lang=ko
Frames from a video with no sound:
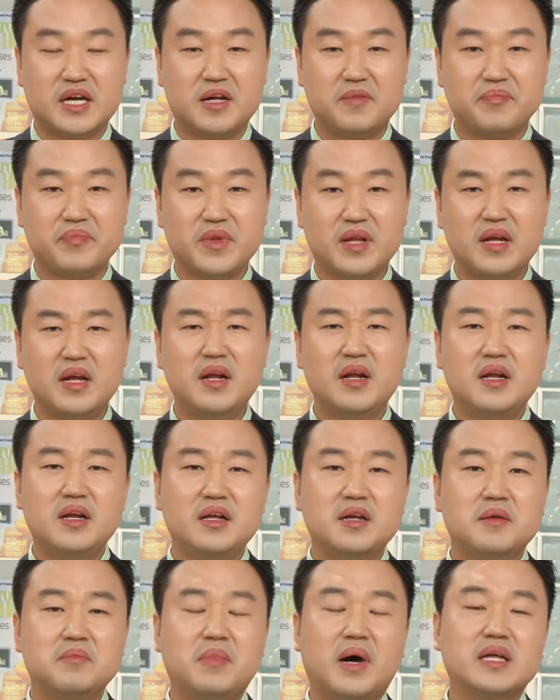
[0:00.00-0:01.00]

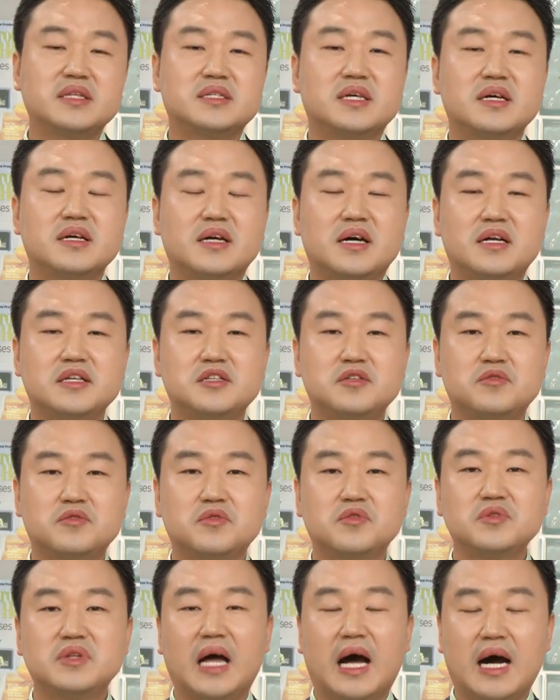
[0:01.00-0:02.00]
아
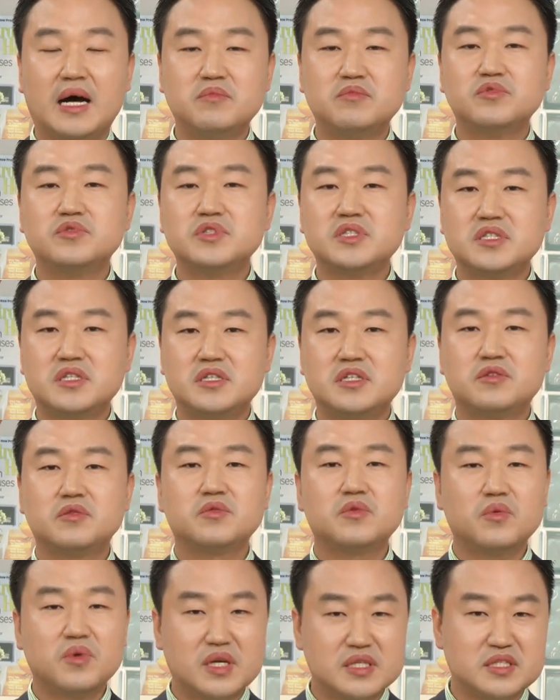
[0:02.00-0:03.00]
마찬가지로 나무
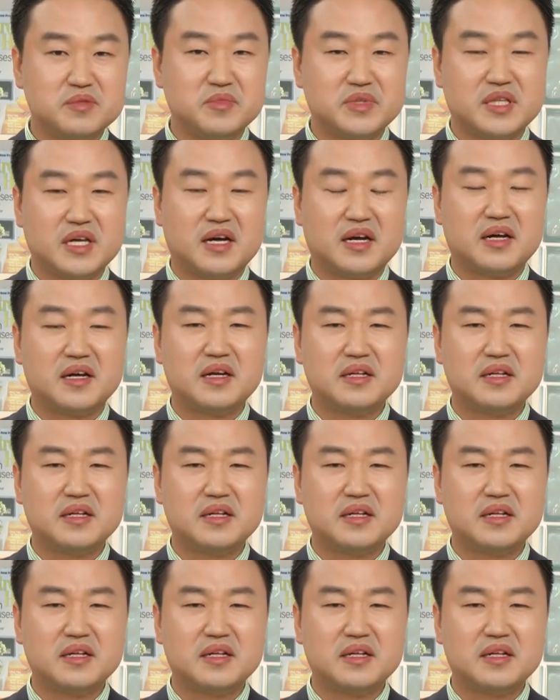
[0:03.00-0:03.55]
식기도 똑같습니다.